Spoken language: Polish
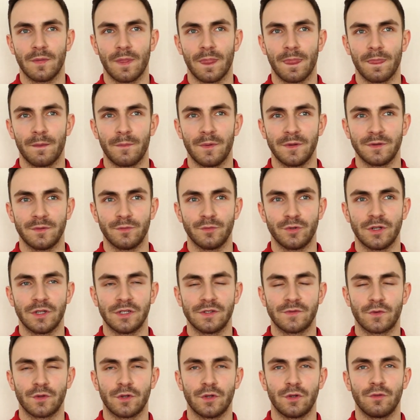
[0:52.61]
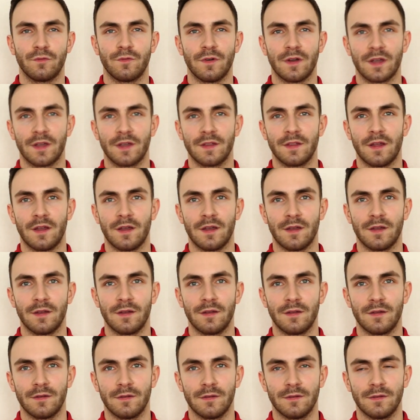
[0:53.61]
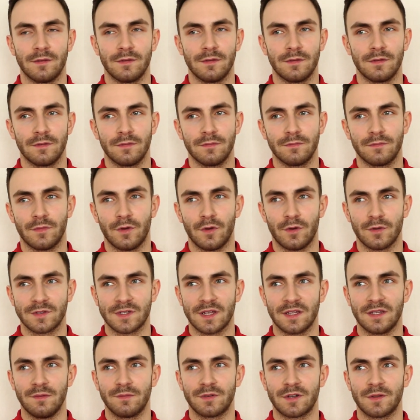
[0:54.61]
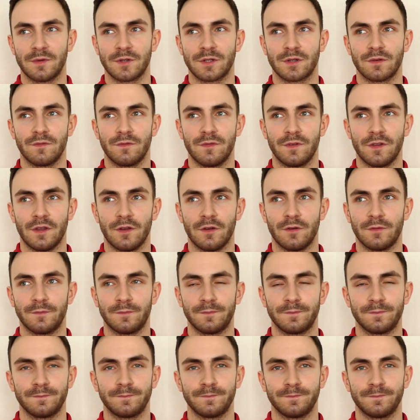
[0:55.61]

będziemy musieli zwrócić uwagę na ostatnim przedmeczowym wideo.